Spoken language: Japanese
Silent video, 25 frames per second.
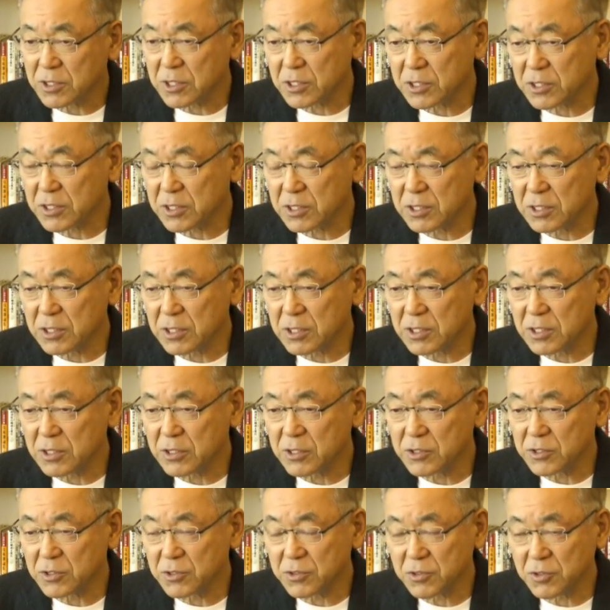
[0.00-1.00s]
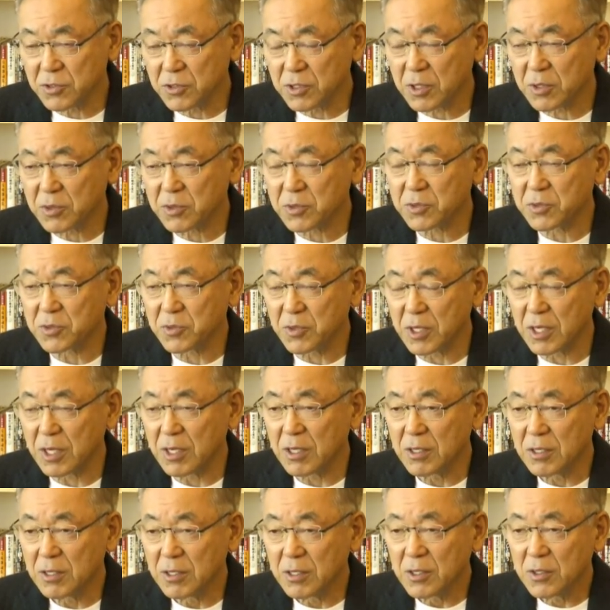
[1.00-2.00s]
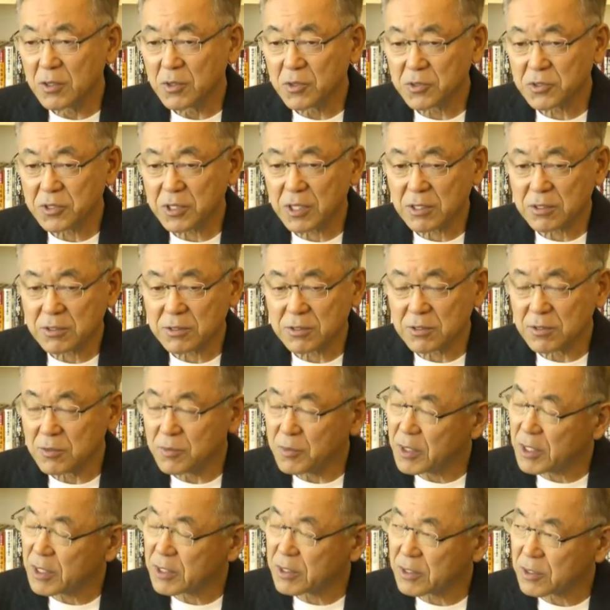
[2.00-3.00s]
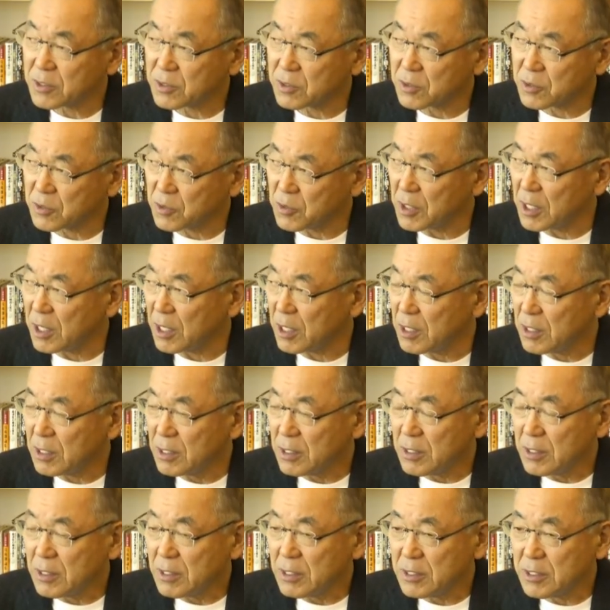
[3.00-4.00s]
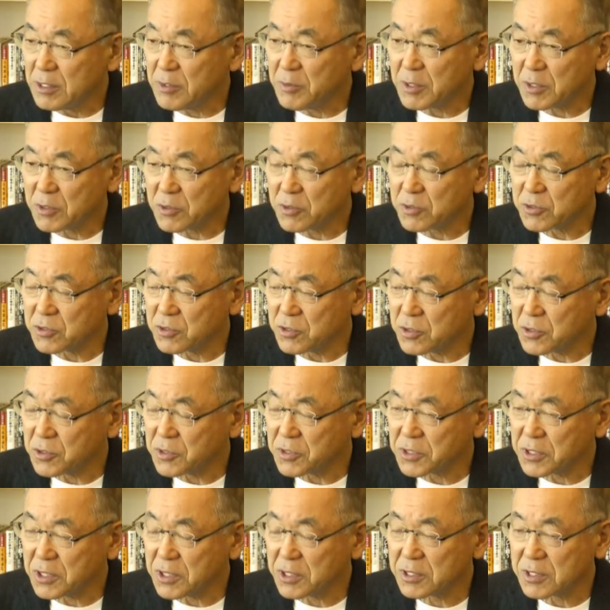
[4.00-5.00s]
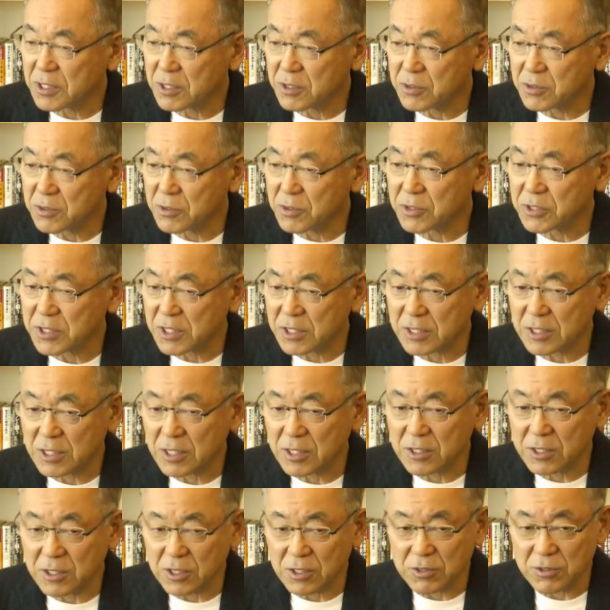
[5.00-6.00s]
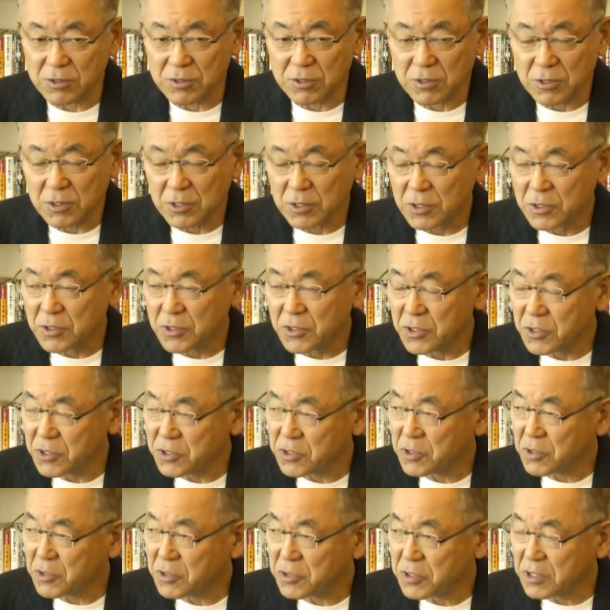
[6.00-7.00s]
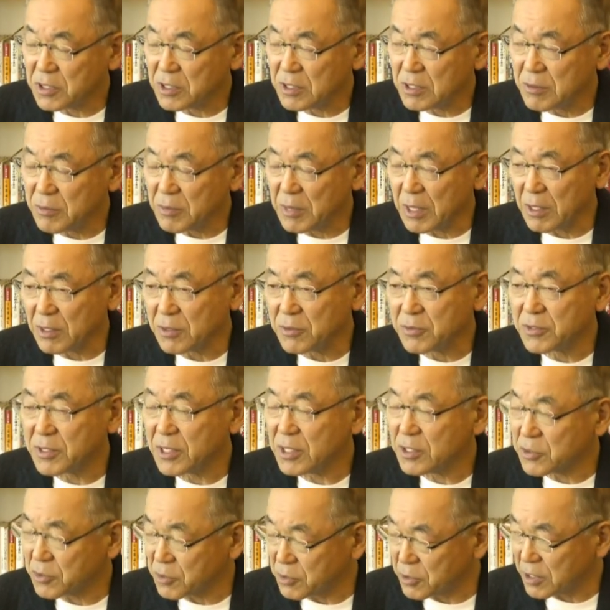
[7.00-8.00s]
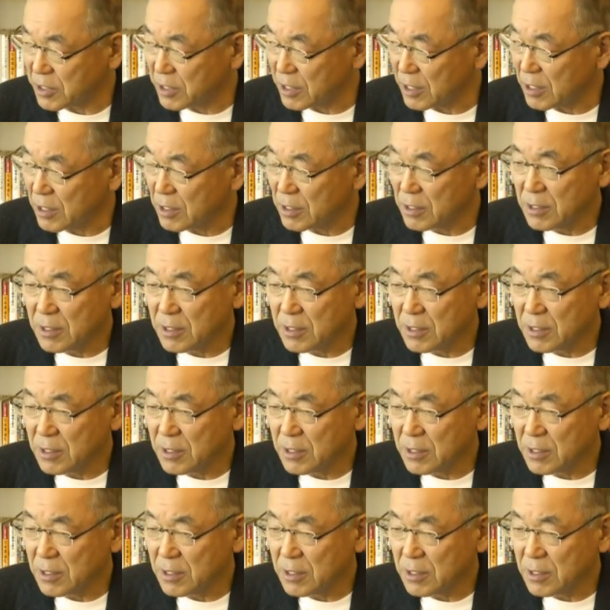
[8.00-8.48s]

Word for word: かし重要なことは、おそらくマーケットは今の需要政策を支えている非常にフレンドリーな